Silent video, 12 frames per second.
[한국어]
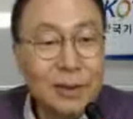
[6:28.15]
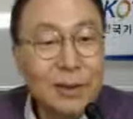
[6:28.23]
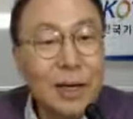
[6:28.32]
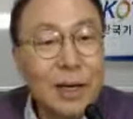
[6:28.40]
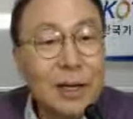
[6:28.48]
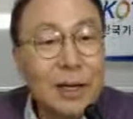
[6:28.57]

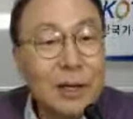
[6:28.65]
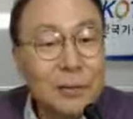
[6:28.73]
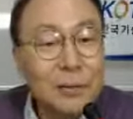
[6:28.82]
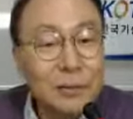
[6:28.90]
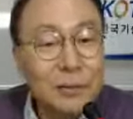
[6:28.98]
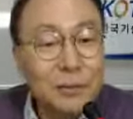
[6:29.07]
아까
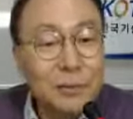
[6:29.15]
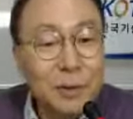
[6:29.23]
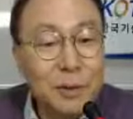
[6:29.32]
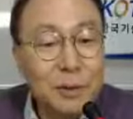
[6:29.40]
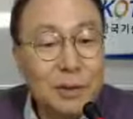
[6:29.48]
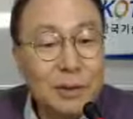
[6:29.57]

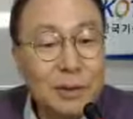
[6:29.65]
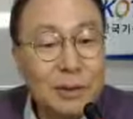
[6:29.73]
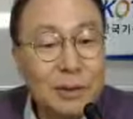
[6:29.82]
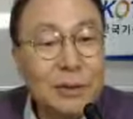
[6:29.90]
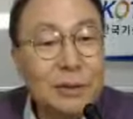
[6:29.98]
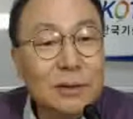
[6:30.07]
보여드린 그런